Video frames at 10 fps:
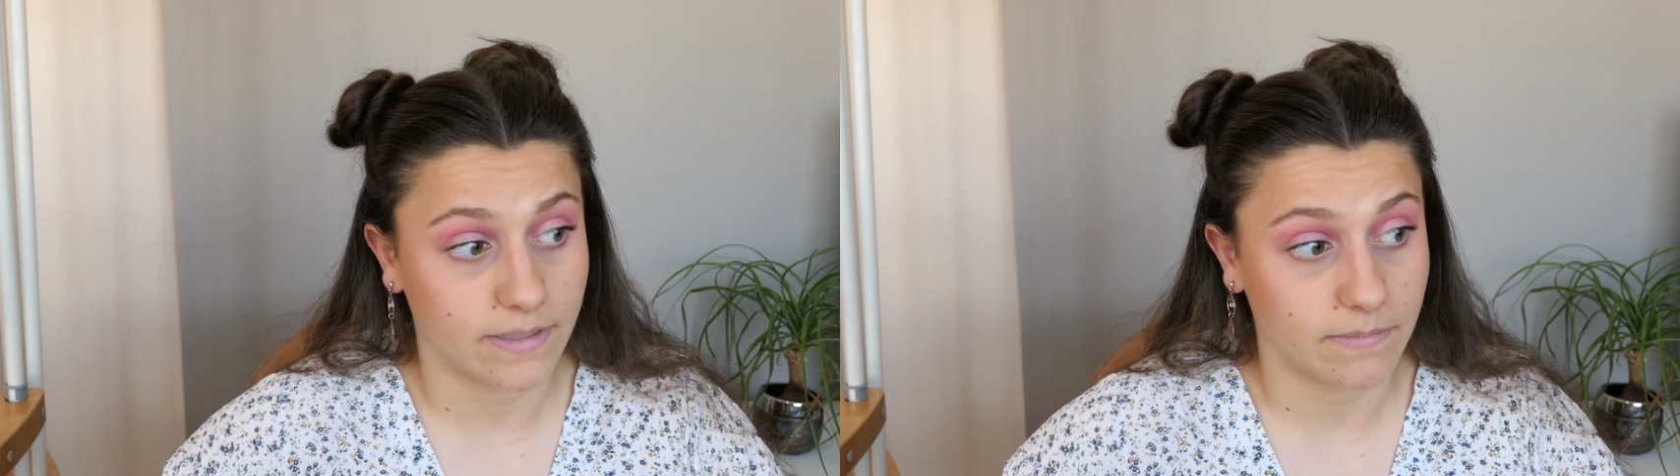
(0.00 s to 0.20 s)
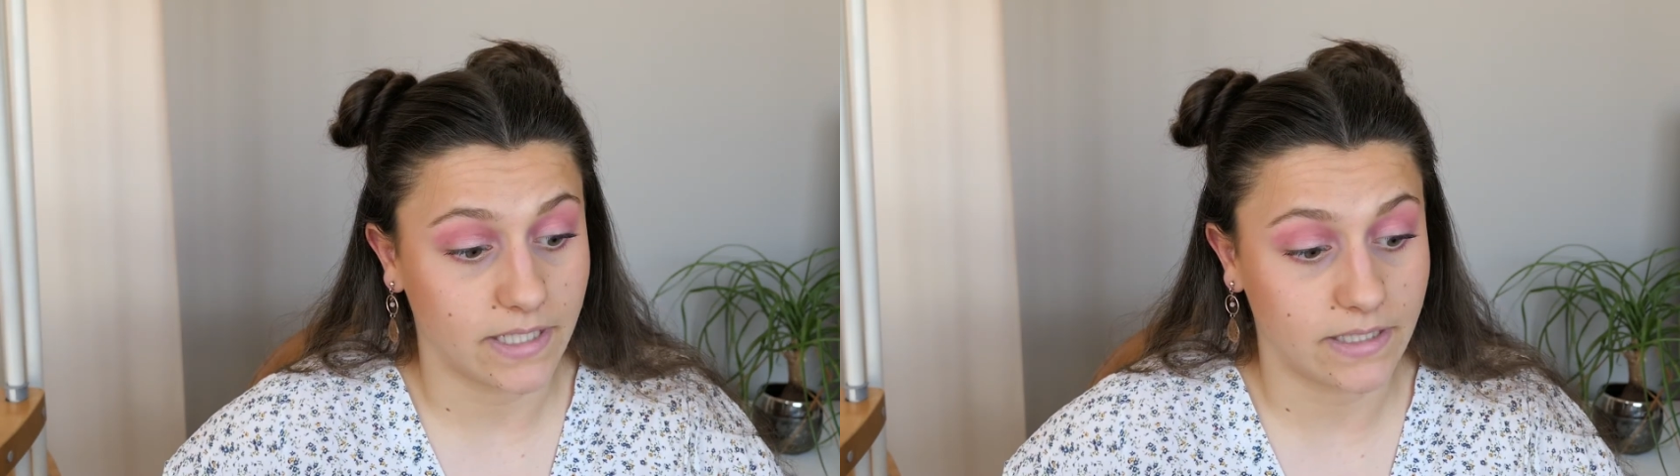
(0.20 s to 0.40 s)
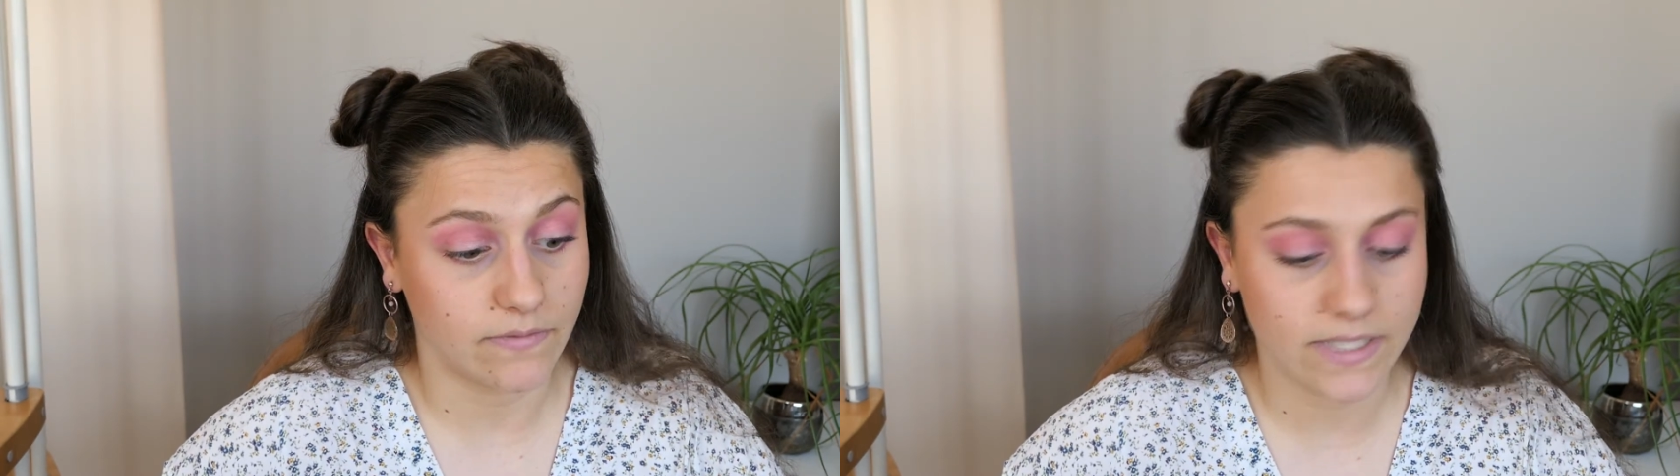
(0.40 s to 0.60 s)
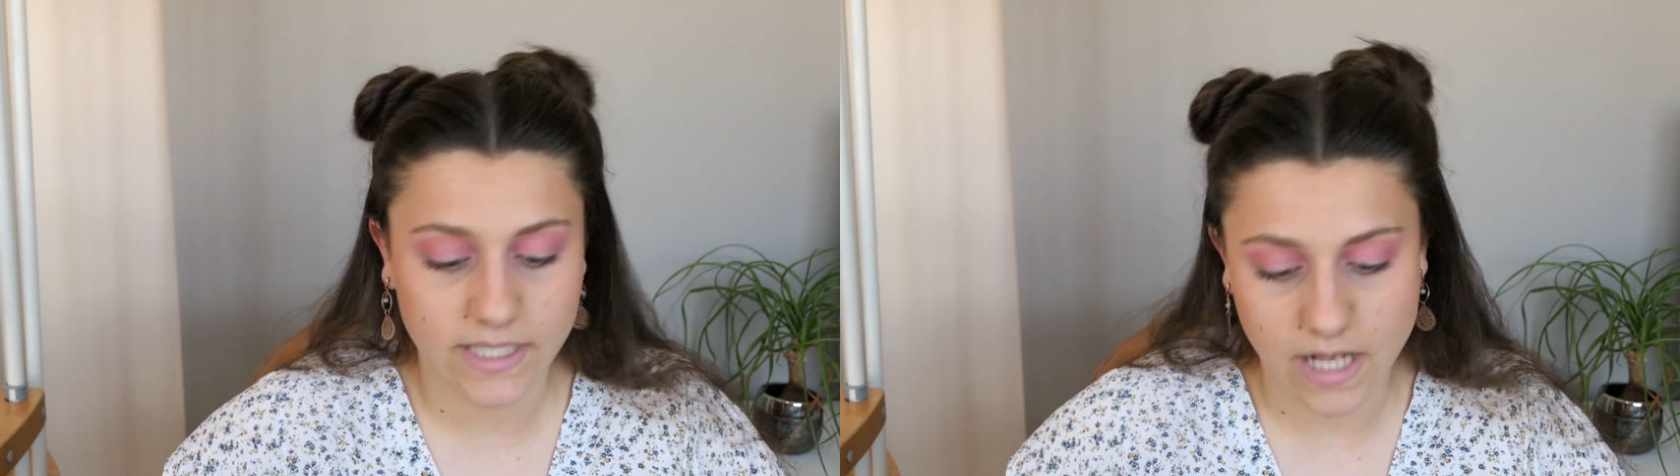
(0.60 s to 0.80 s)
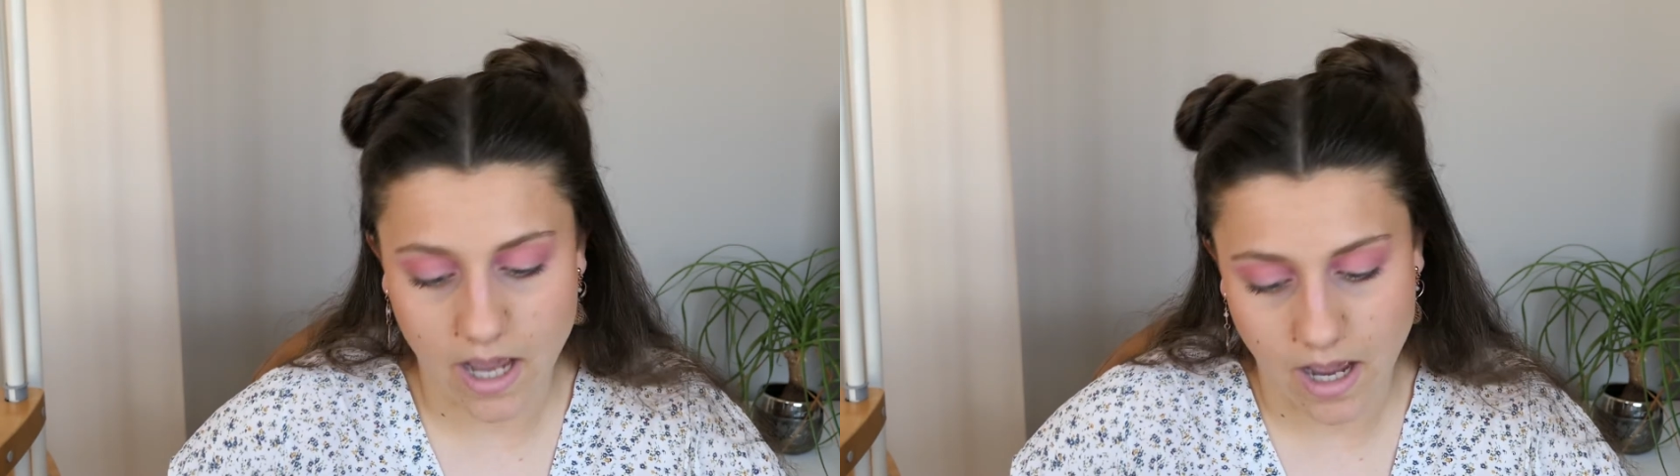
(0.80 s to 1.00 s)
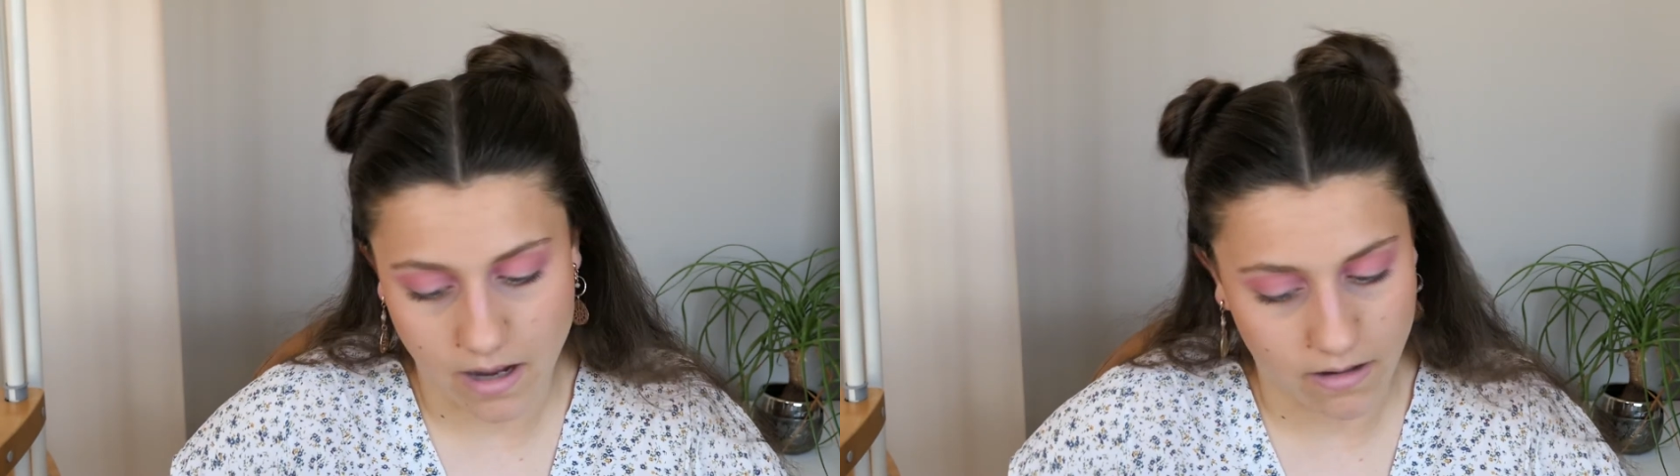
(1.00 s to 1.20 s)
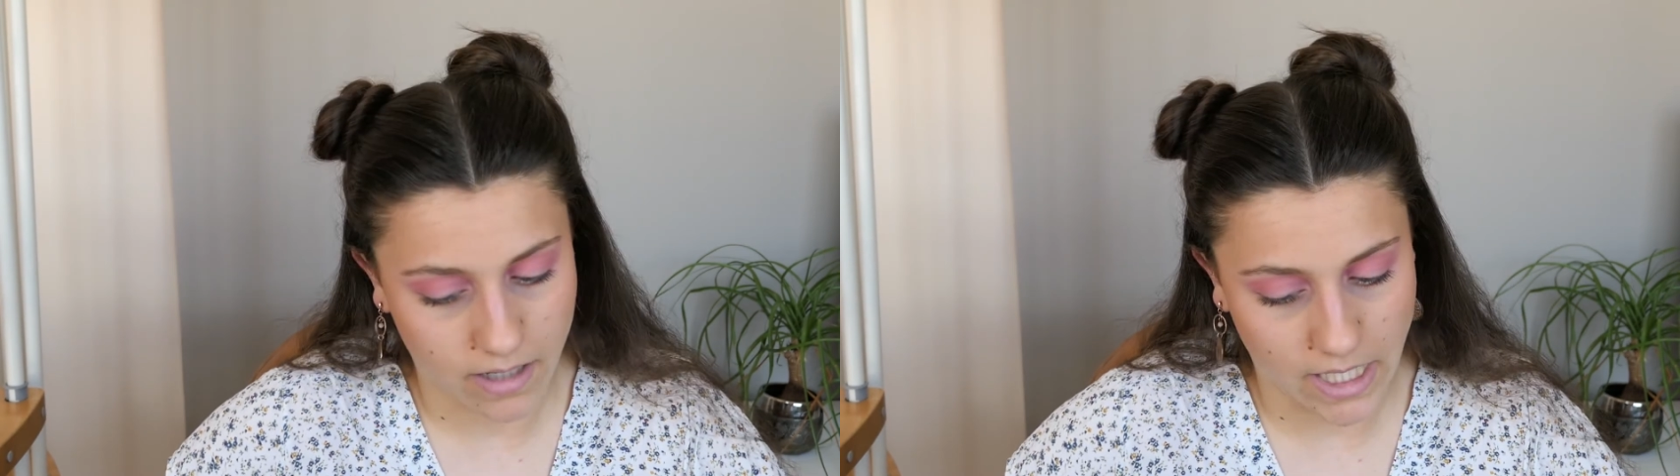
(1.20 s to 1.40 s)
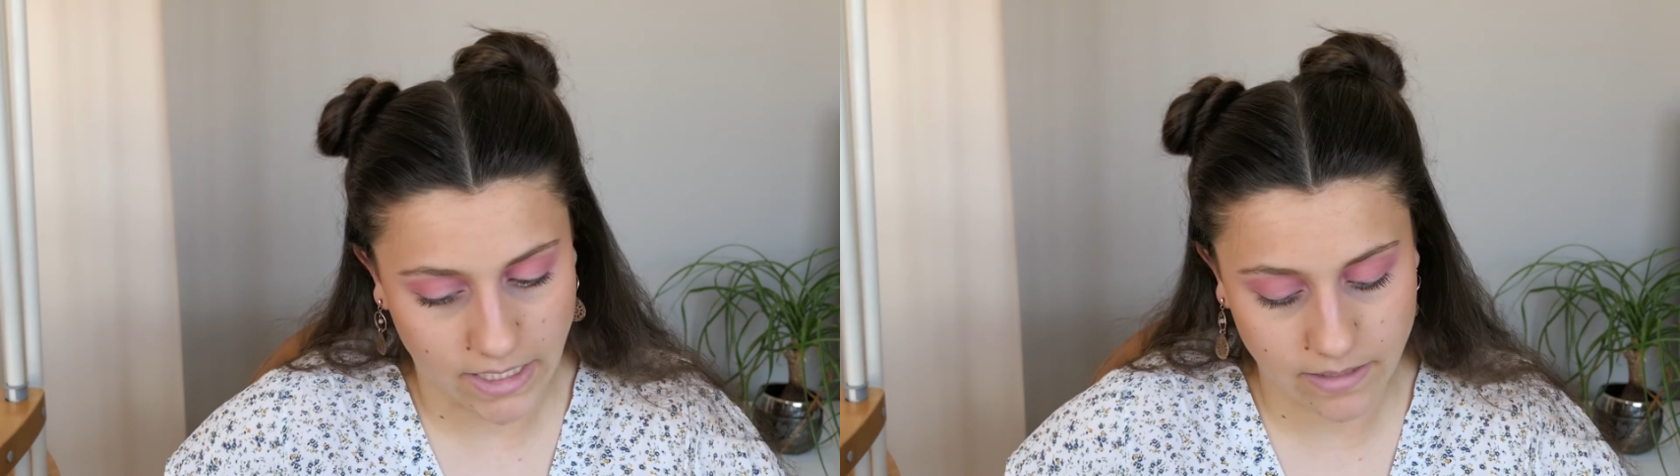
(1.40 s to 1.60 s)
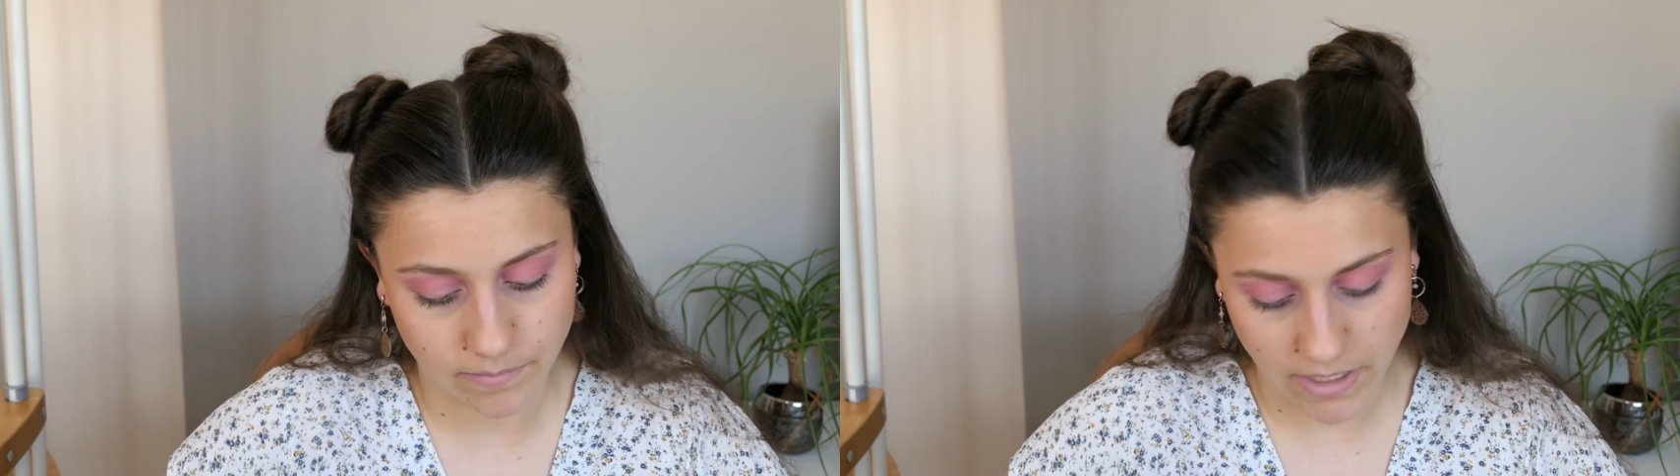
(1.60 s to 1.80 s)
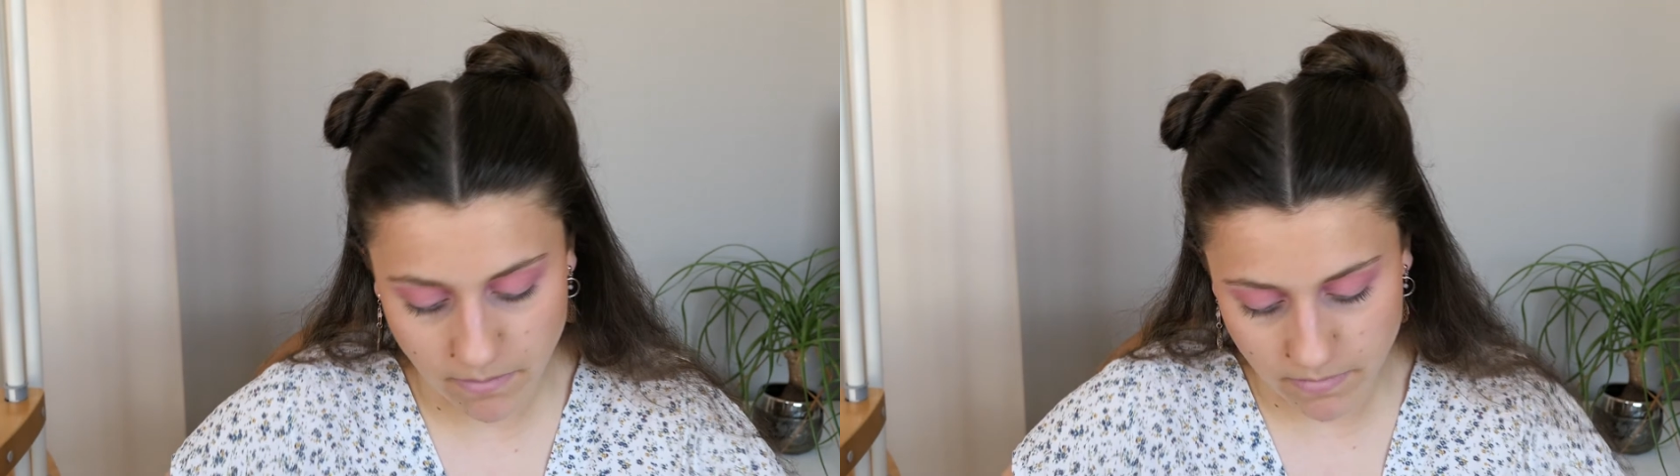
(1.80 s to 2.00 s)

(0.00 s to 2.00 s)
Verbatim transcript: c'est peut-être difficile à accepter,